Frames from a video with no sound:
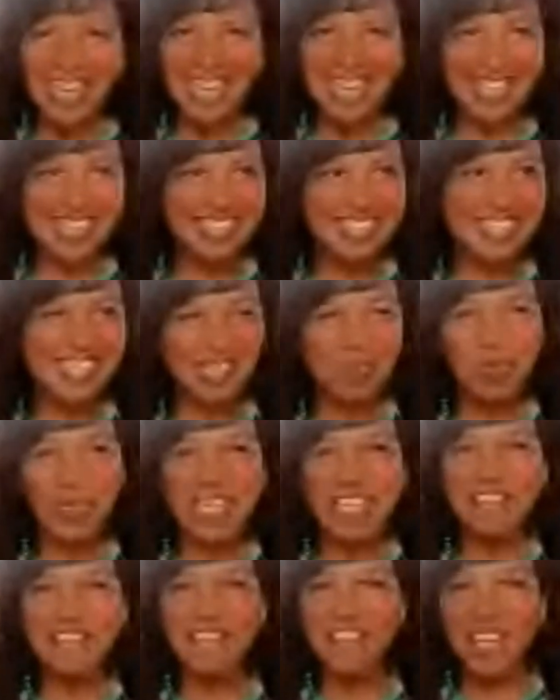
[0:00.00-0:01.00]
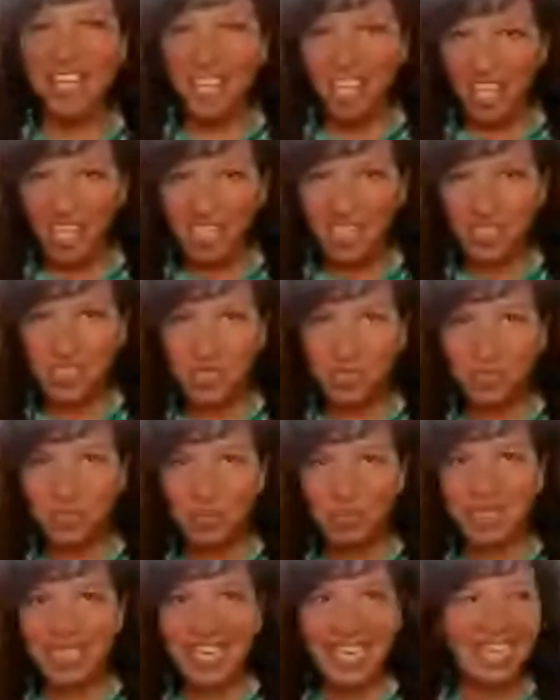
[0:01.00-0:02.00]
euh, c'est quoi les valeurs du
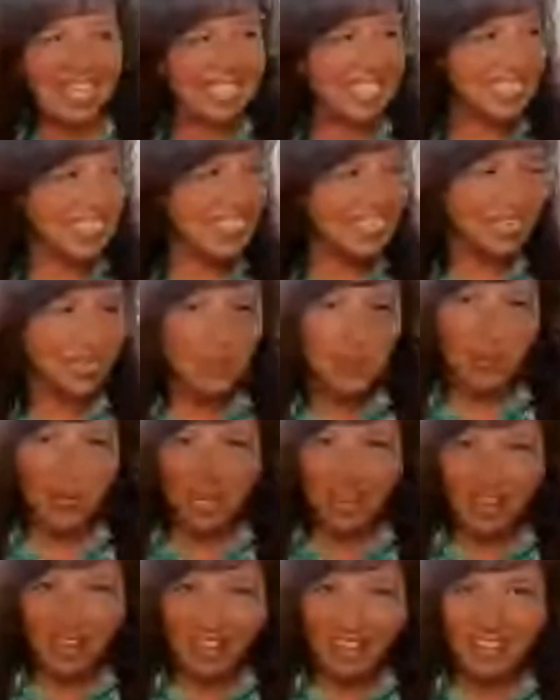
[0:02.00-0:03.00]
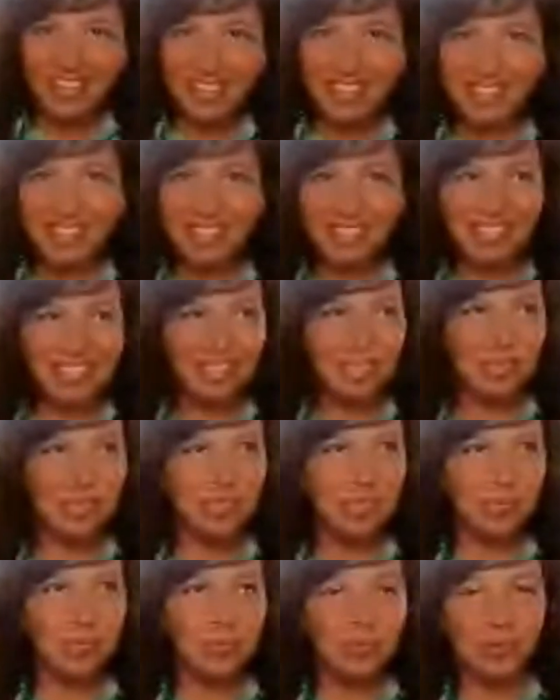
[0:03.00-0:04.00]
féminin, c'est quoi, euh,
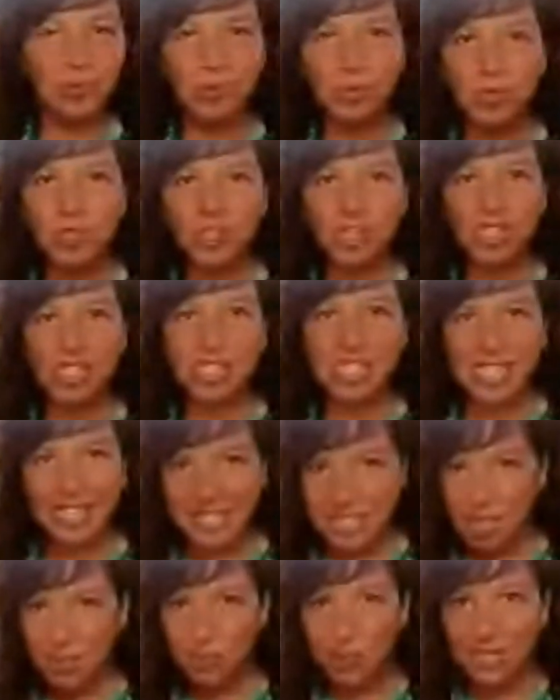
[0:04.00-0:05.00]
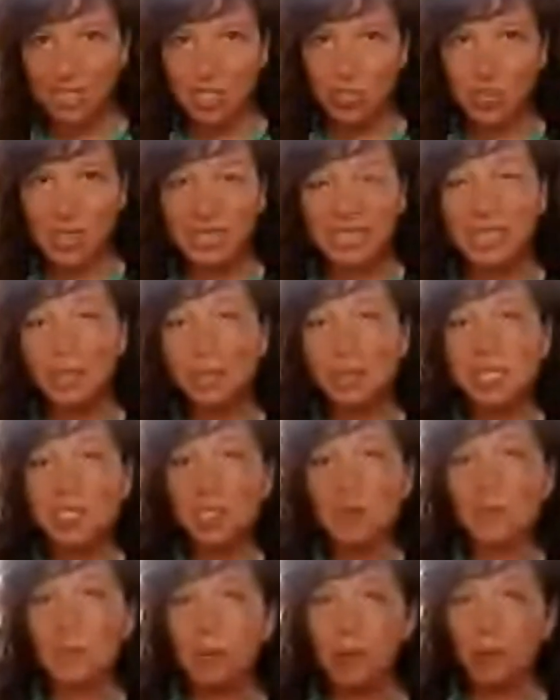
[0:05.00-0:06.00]
tu ou, ou, juste la spiritualité, parce
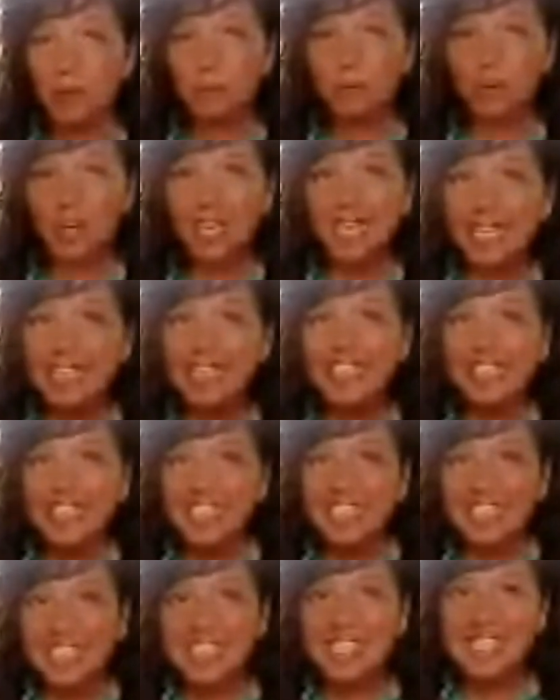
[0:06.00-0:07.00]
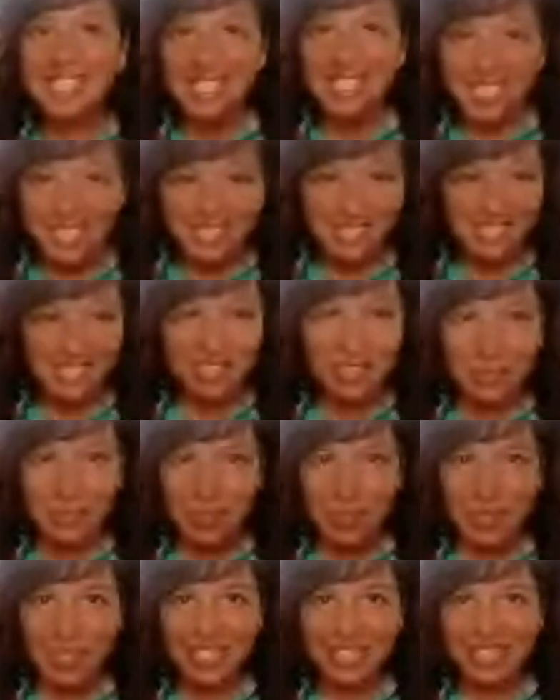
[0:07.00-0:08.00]
que pour moi, c'est
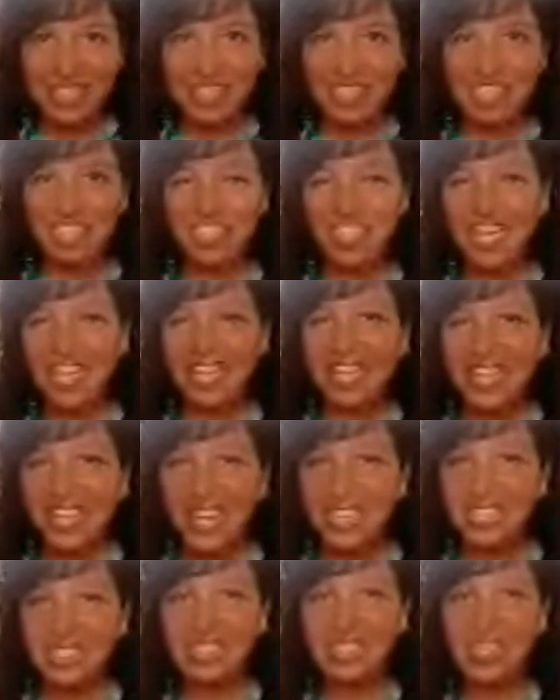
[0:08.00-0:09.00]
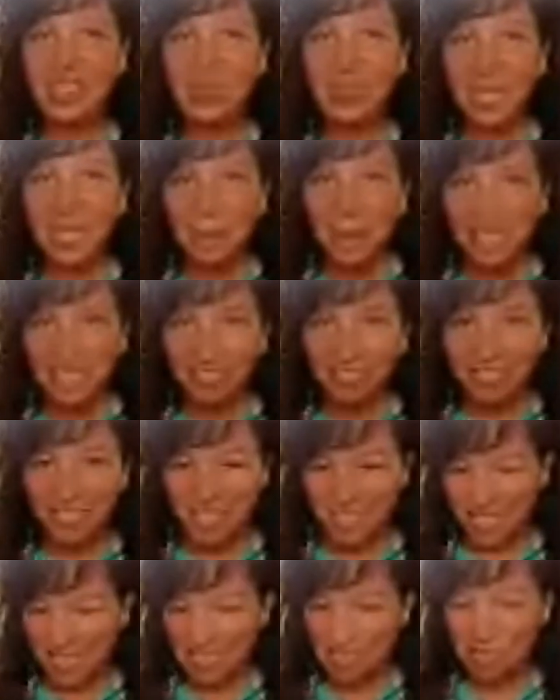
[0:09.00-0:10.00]
l'énergie de la création, de la
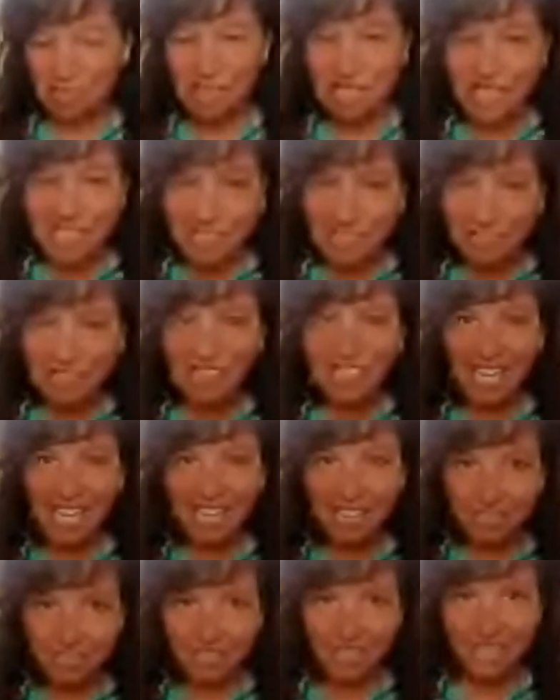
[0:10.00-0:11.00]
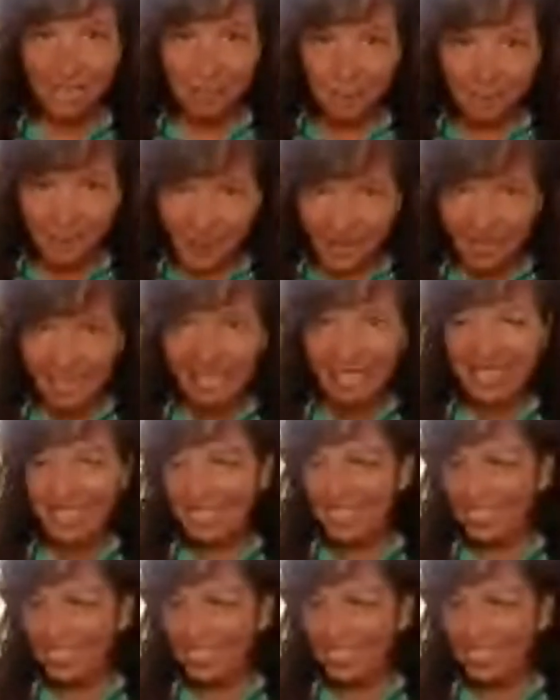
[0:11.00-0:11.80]
manifestation, ce qui vient vraiment